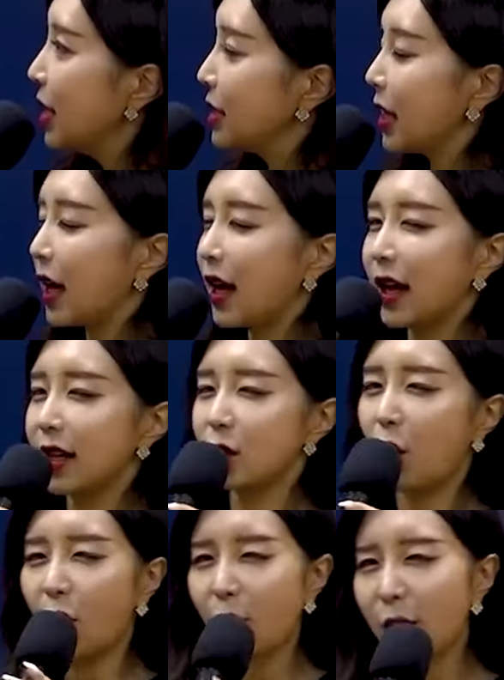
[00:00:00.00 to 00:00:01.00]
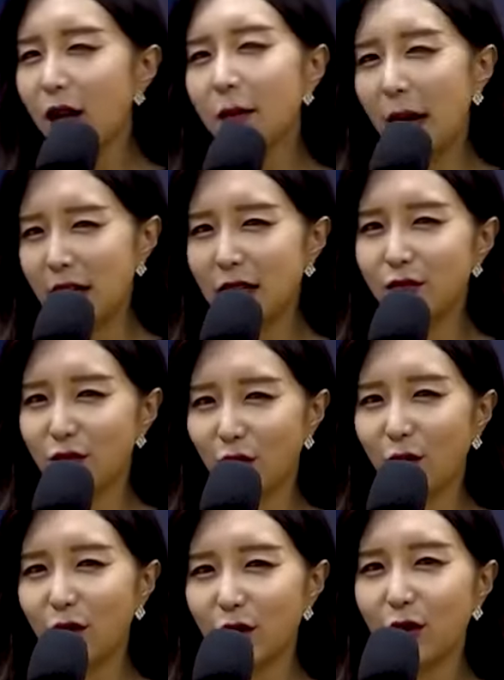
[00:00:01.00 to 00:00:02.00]
자, 정말 많이
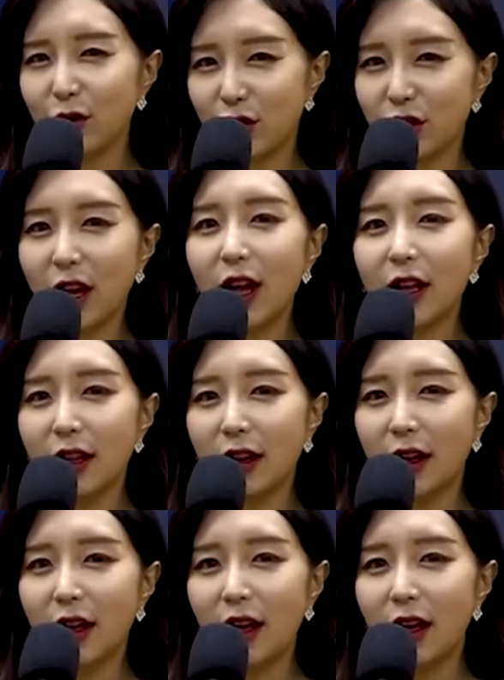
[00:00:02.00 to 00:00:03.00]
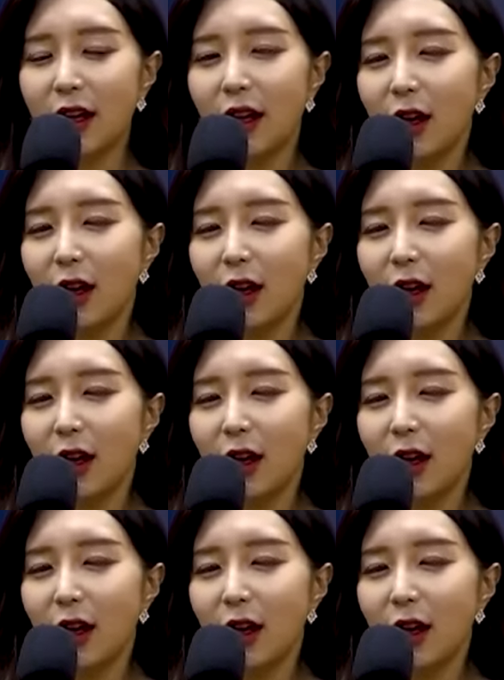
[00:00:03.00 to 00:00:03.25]
물어보는 것 중에 하나가